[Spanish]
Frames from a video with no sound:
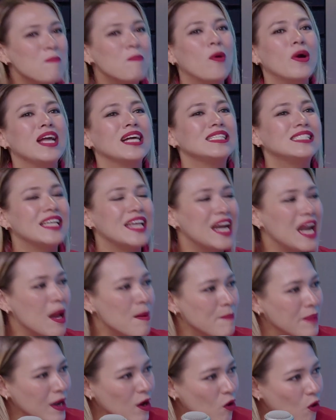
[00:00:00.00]
voy a ser
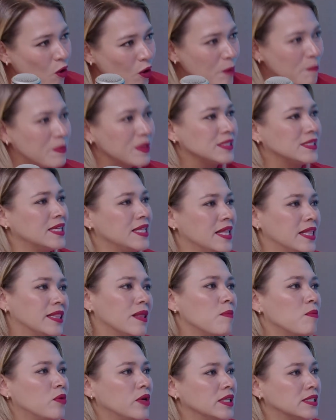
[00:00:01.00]
la mejor
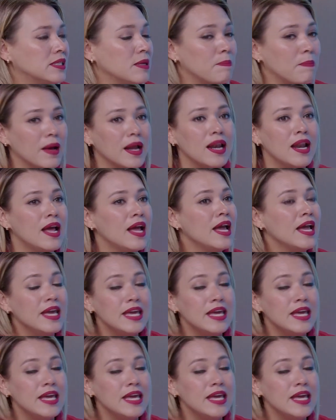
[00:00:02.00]
presidenta municipal